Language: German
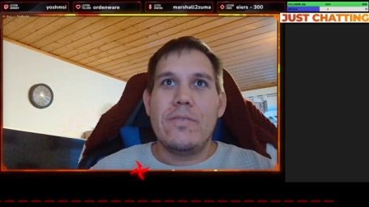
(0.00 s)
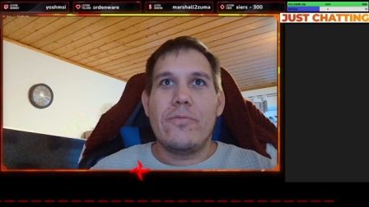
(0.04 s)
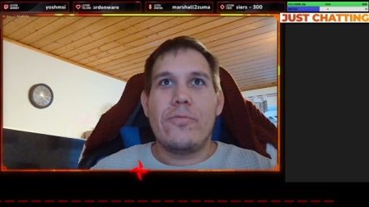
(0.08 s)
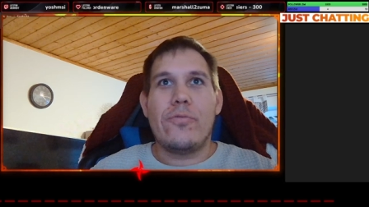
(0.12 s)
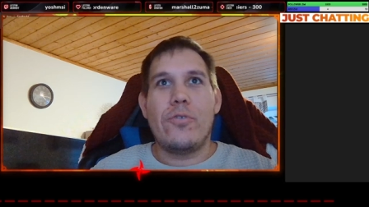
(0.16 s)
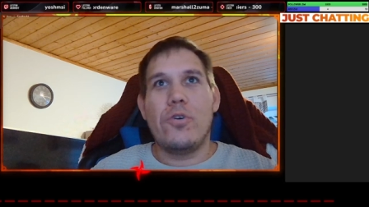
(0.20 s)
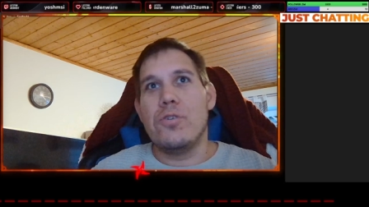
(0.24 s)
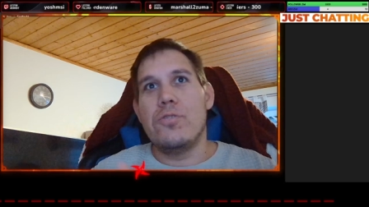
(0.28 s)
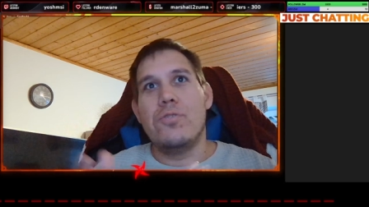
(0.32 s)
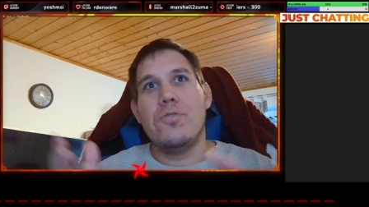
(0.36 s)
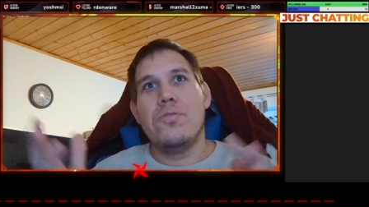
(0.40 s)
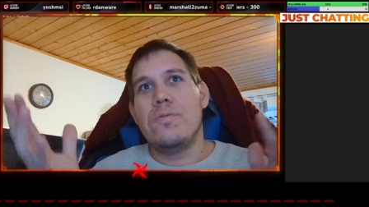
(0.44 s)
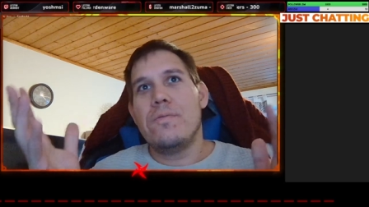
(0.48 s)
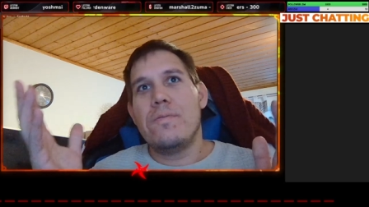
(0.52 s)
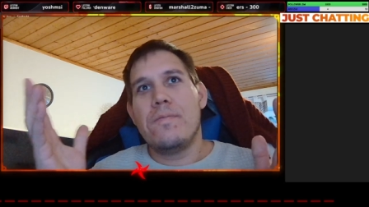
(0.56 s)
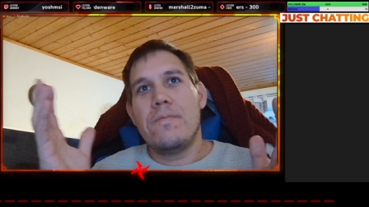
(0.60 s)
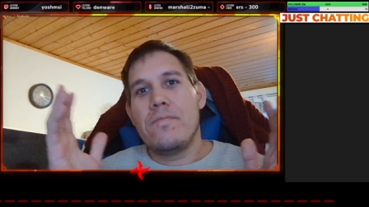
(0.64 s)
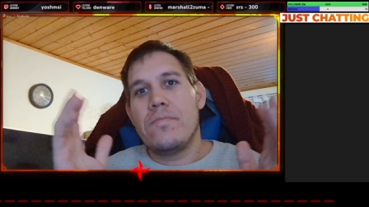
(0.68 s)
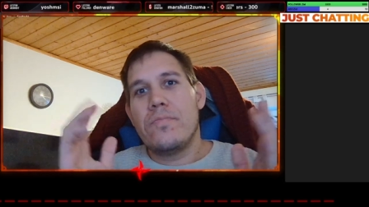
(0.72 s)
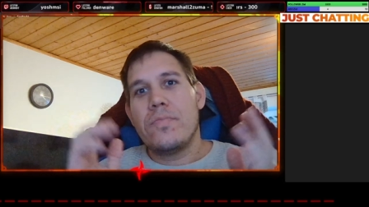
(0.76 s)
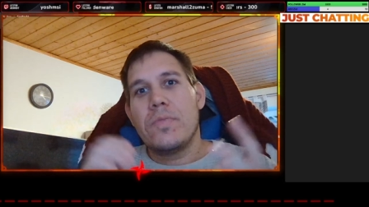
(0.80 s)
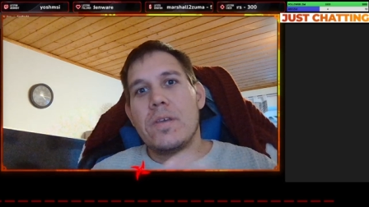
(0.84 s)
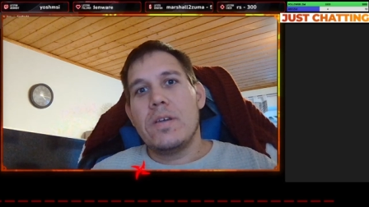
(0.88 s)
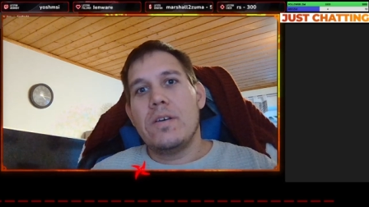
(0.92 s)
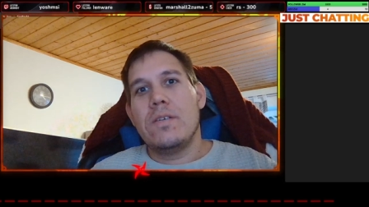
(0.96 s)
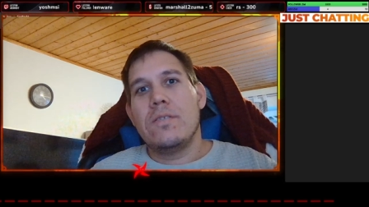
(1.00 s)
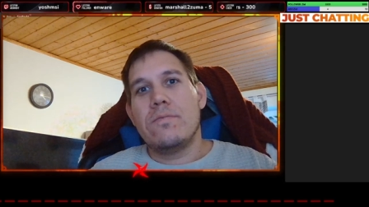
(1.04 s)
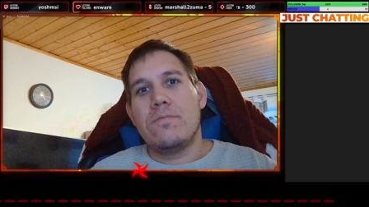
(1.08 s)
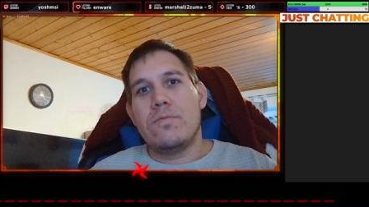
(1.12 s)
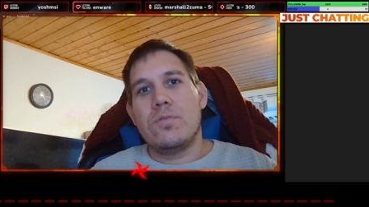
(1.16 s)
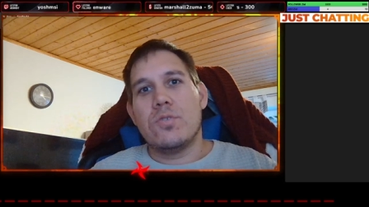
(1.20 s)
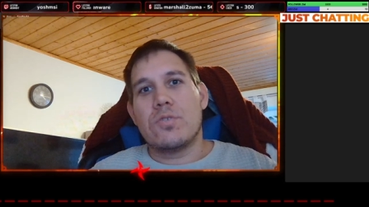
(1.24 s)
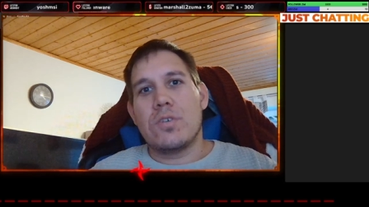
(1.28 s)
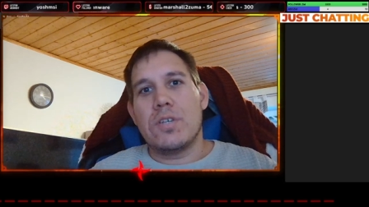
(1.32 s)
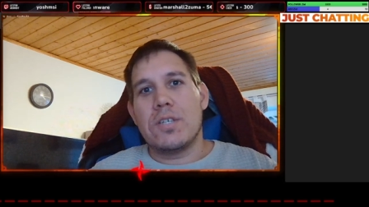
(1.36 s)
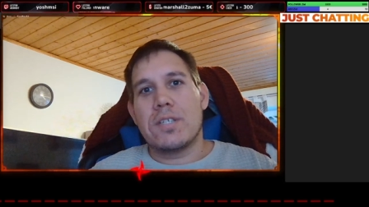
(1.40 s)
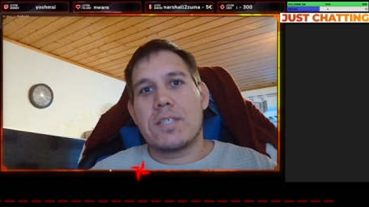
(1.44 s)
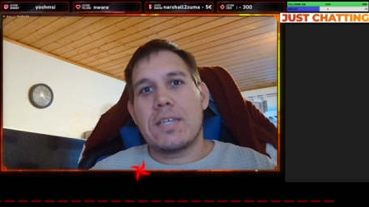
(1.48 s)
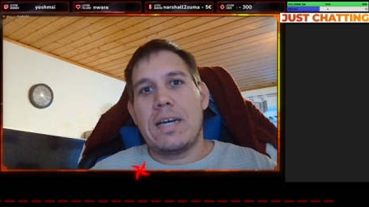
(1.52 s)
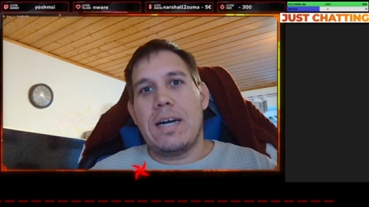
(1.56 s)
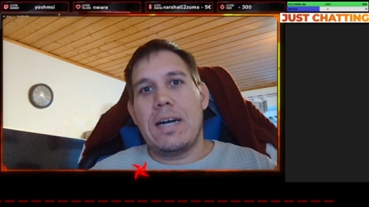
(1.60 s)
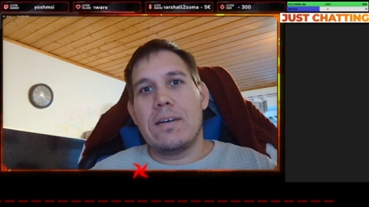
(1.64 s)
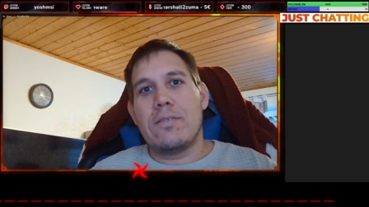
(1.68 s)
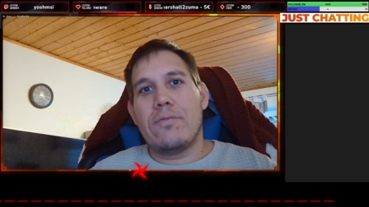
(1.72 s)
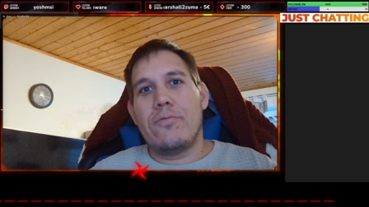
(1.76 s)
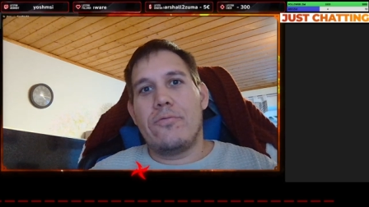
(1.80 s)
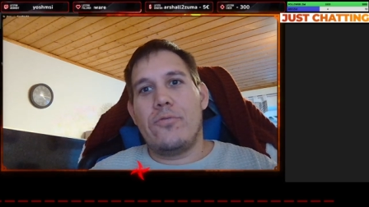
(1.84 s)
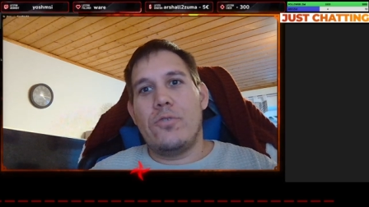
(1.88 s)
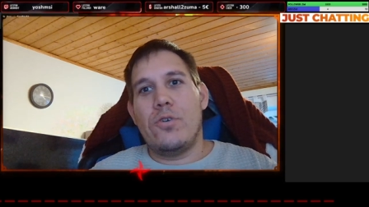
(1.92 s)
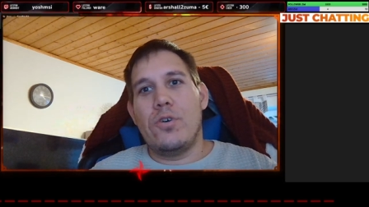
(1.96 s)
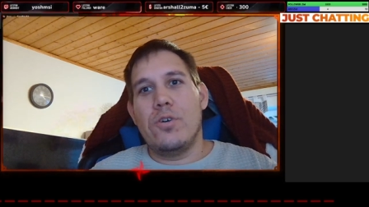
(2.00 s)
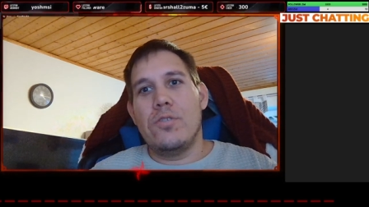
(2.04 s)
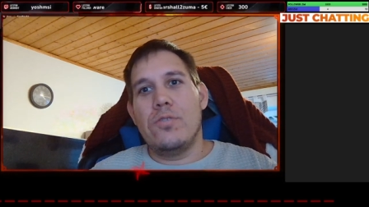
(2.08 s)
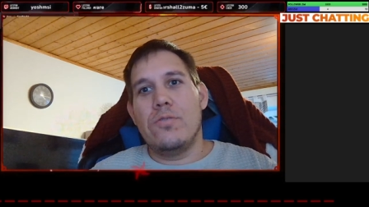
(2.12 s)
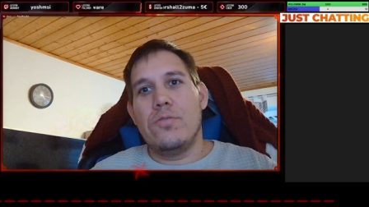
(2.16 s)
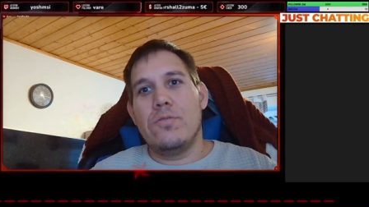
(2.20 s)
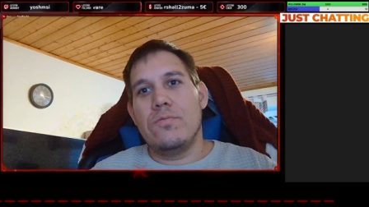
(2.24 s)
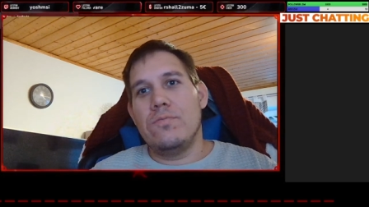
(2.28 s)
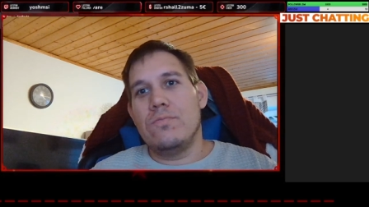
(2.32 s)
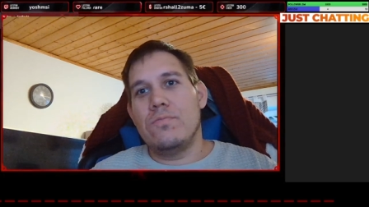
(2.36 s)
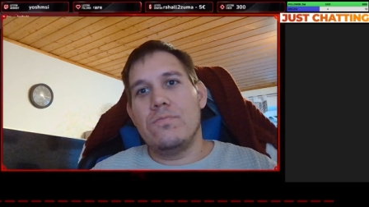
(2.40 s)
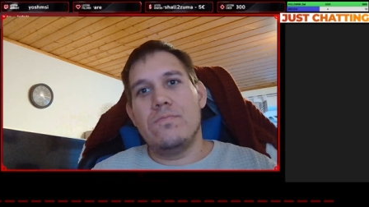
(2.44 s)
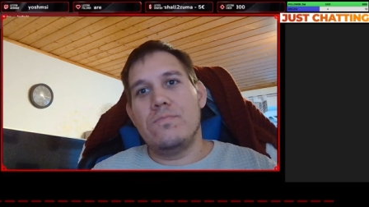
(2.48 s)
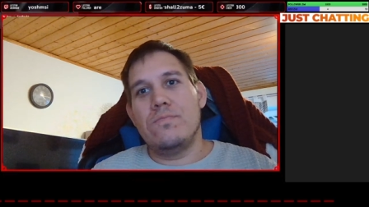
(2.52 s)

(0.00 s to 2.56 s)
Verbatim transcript: Von, wie soll ich sagen, von